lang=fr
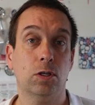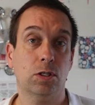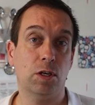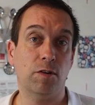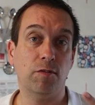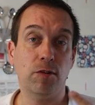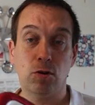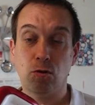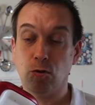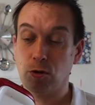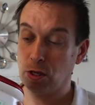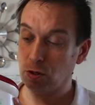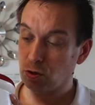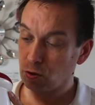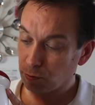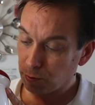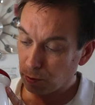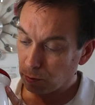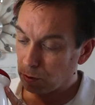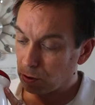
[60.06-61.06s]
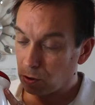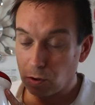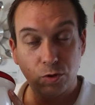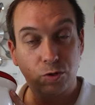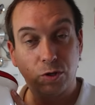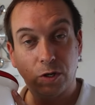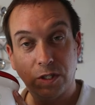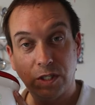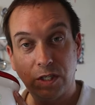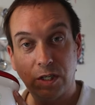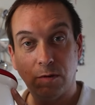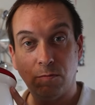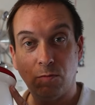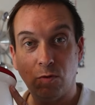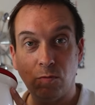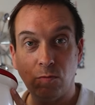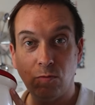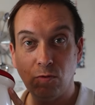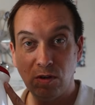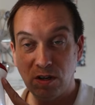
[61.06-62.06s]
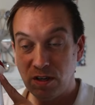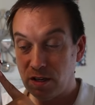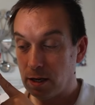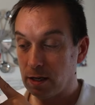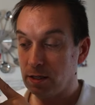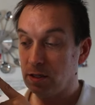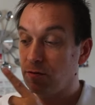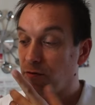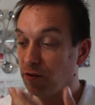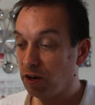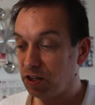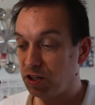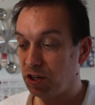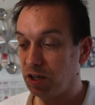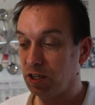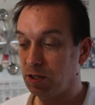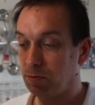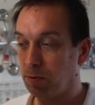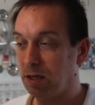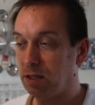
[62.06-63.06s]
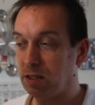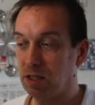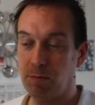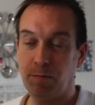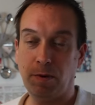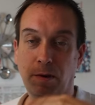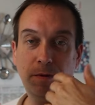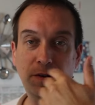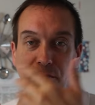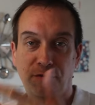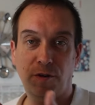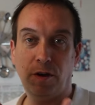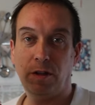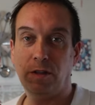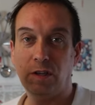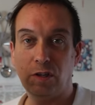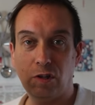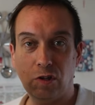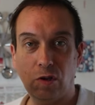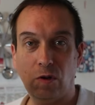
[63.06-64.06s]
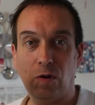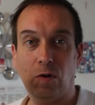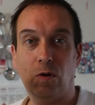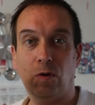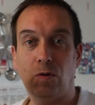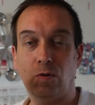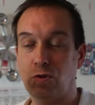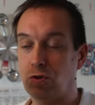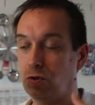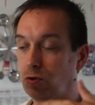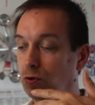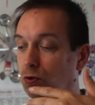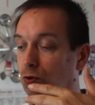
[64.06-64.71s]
Ça va être l'occasion pour moi de ressortir mon Moulinex Fresh Express qui permet de faire des tranches